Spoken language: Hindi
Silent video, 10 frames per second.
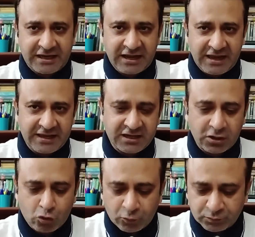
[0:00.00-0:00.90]
कहना है एक
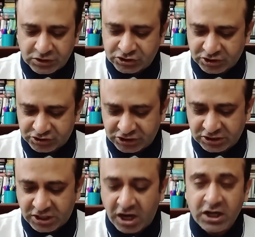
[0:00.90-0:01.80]
हकूमती
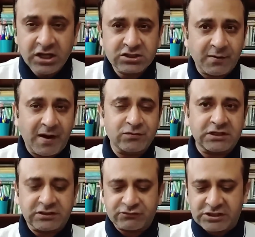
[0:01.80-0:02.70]
शख्सियत का तमाम
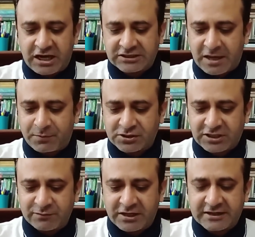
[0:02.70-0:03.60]
तर तफसीत आपके
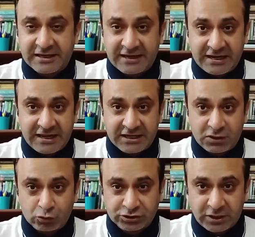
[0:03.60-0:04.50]
सामने रखेंगे
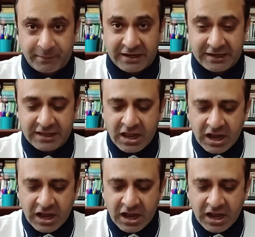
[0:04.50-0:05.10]
लेकिन उससे पहले